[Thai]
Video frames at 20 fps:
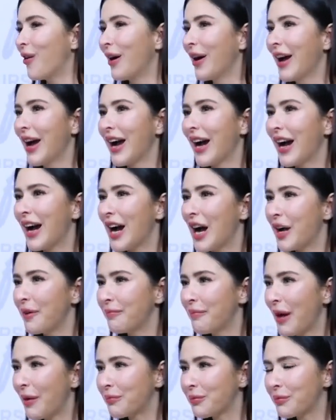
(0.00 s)
เขิน
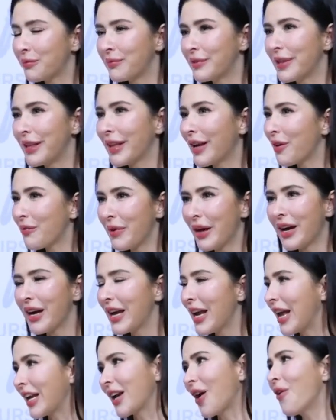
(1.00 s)
แบบแต่ก็ไม่เคย
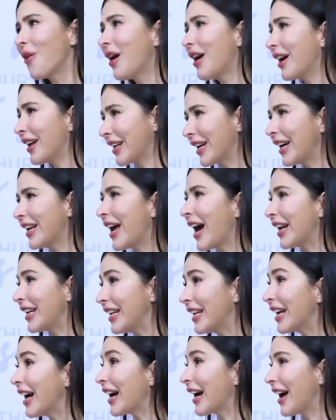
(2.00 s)
เห็นเขาเขินขนาดนี้
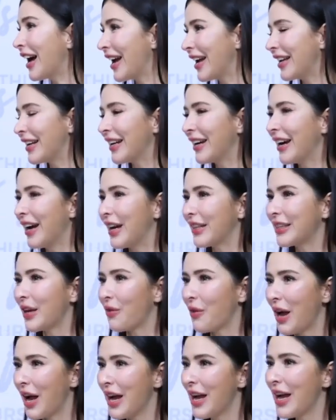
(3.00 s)
กับใครนะคะแต่
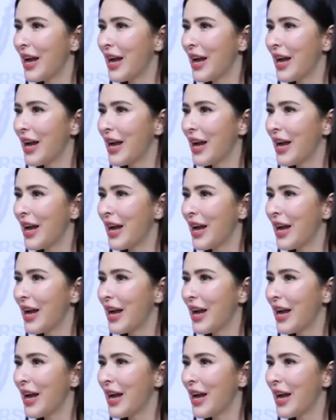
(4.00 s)
ว่า